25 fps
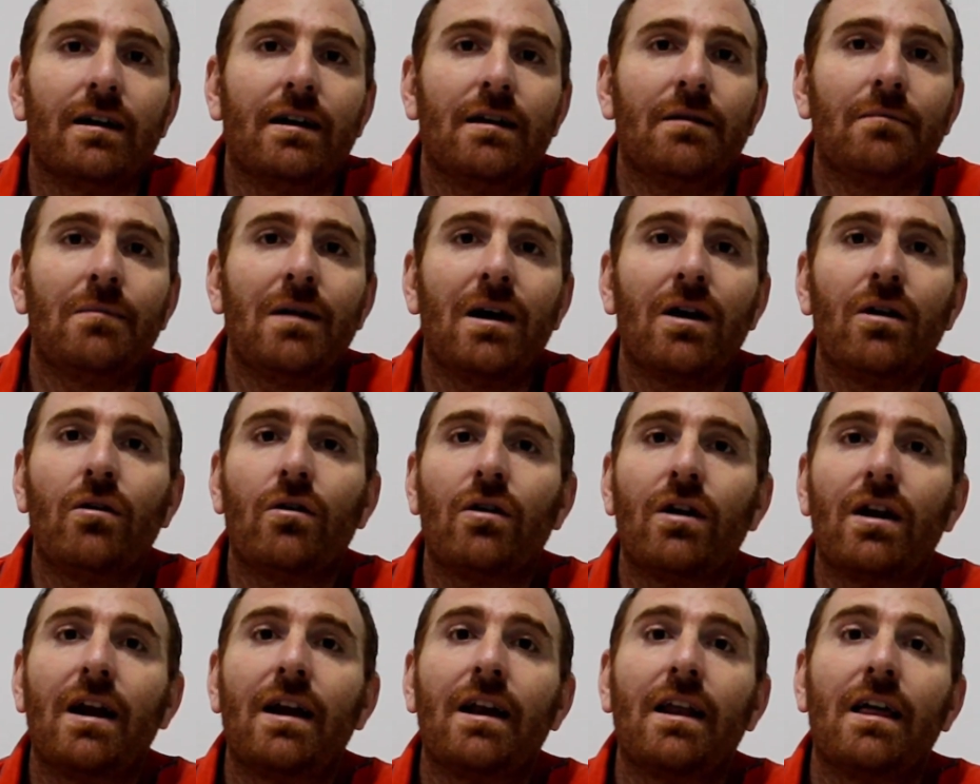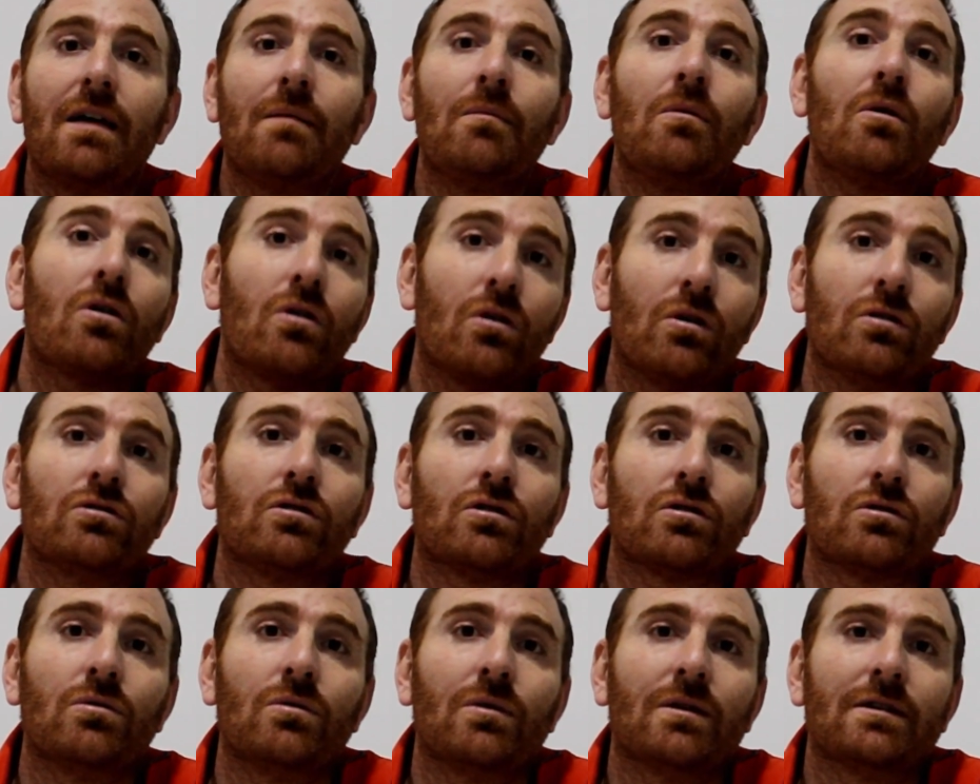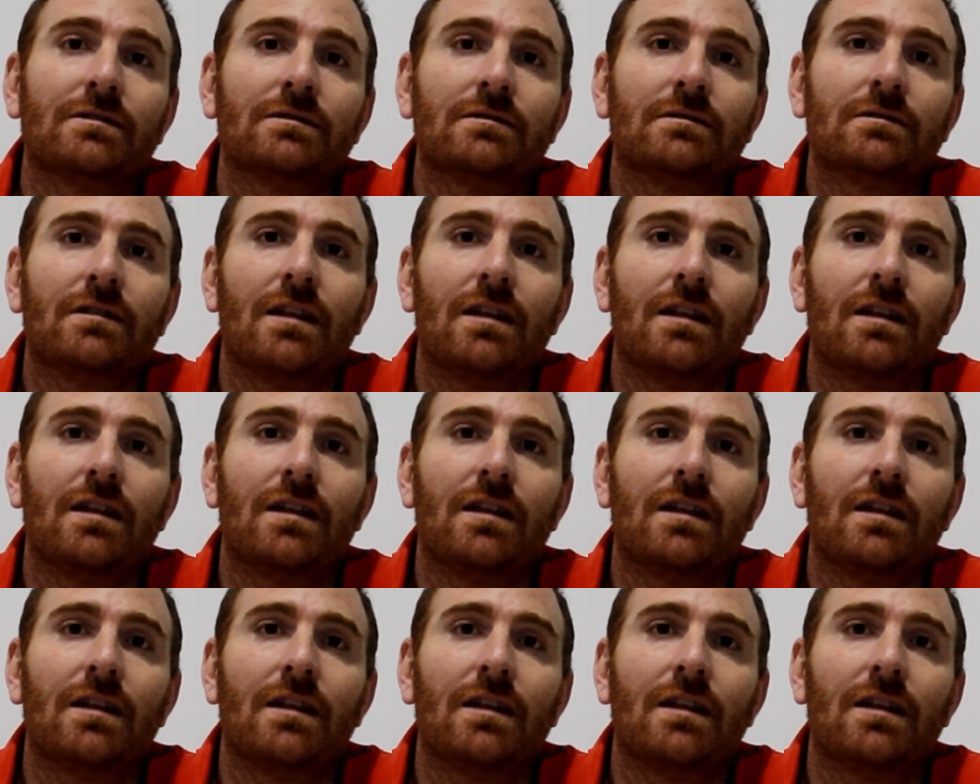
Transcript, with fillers: en Máncora nadamos con tortugas.